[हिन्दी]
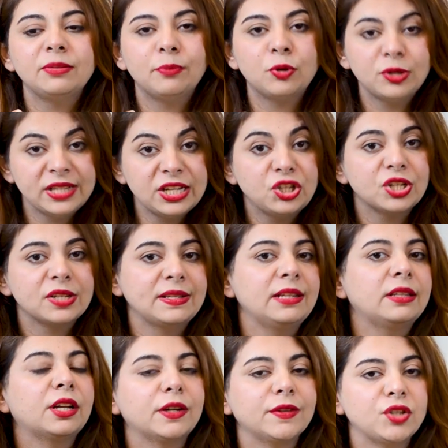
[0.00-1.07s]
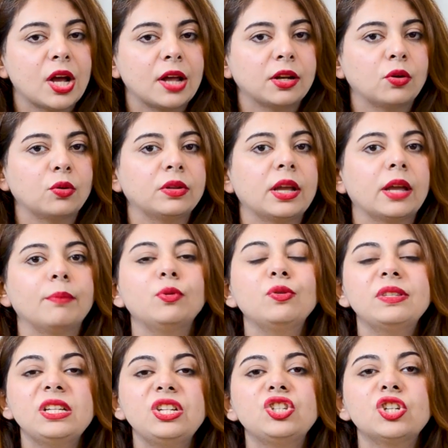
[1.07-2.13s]
प्रोसीजर्स की तरफ जाना होता है
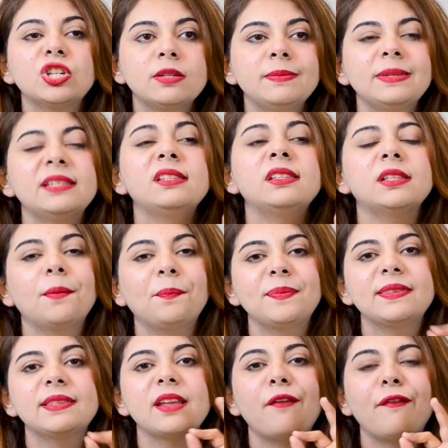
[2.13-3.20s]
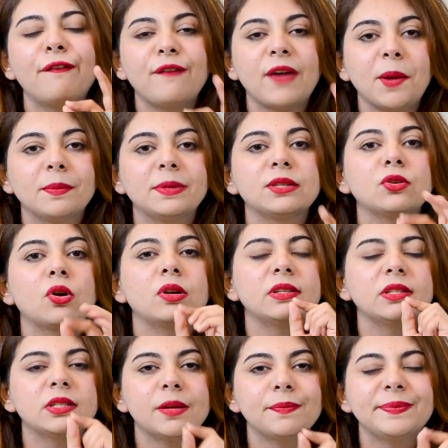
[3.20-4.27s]
प्रोसीजर्स में सबसे फेमस और
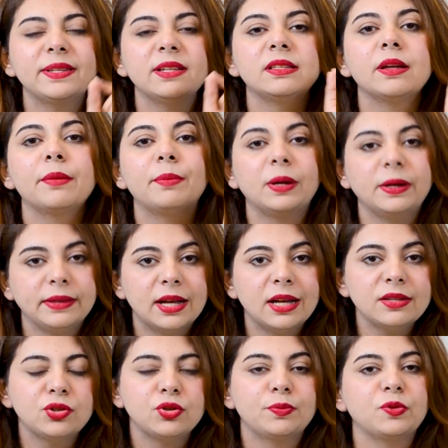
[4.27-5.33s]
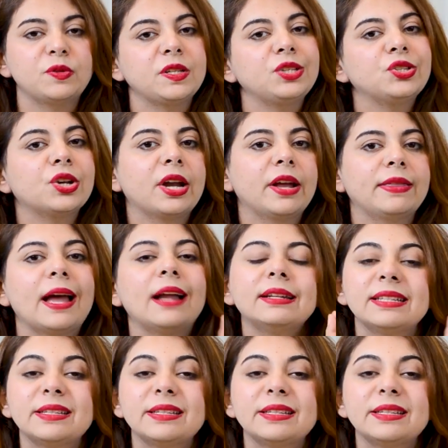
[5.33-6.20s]
सबसे ज़बरदस्त जो प्रोसीजर है दैट